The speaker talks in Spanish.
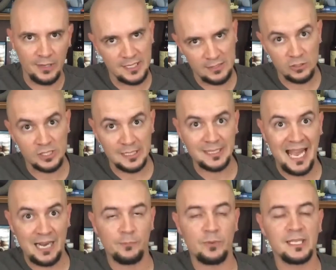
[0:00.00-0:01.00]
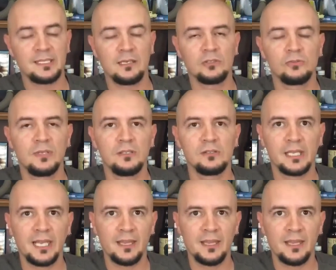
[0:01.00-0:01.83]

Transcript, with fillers: van a solicitar pues a los dueños de